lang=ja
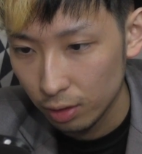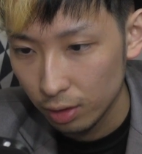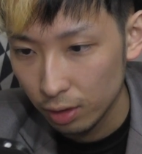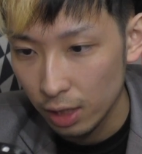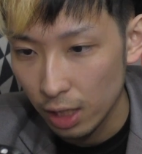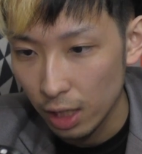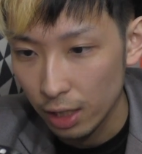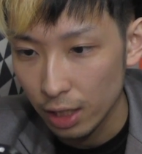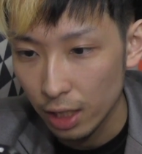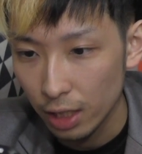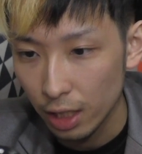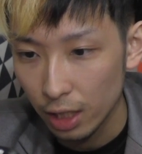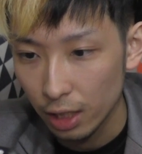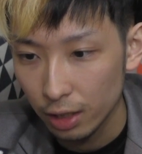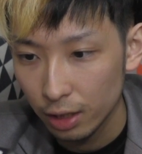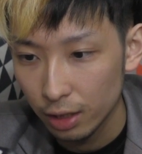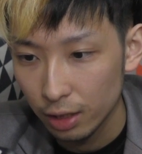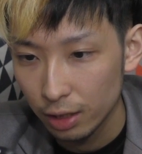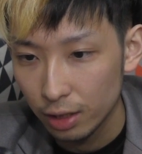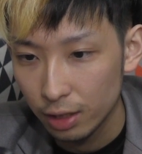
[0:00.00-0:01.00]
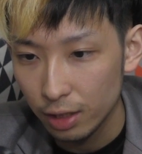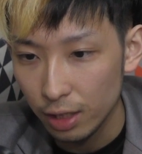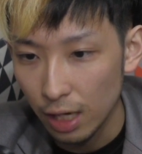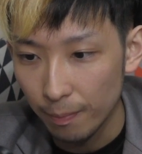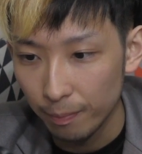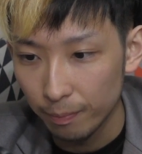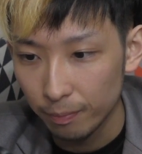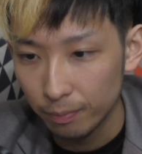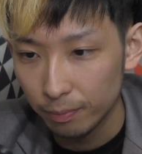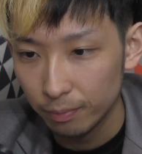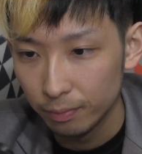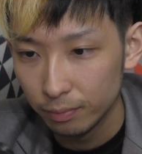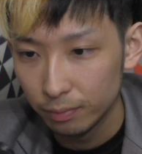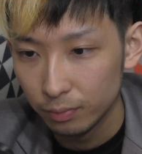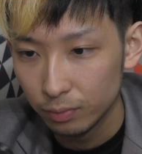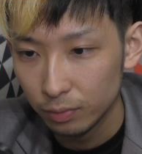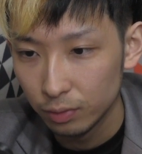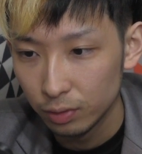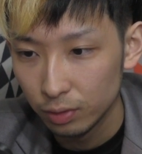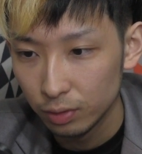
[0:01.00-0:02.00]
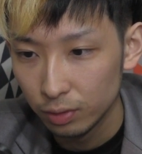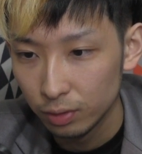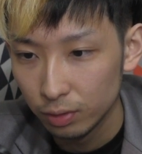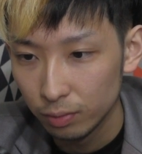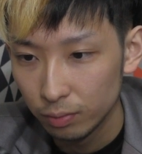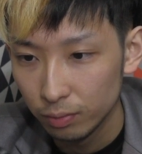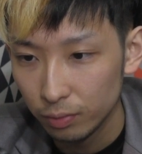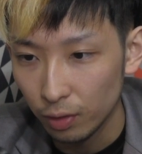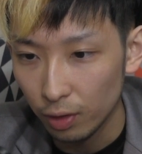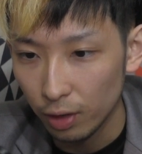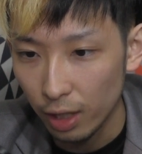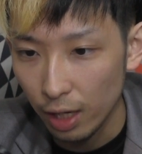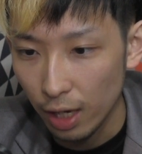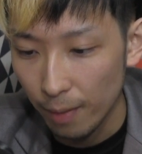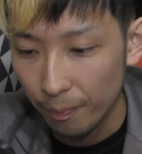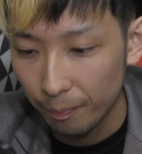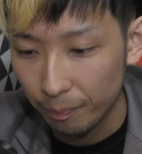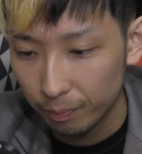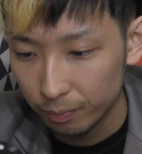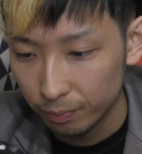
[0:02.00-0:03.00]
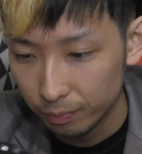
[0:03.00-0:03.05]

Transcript: ギラギラギラ。ギラどりゃ。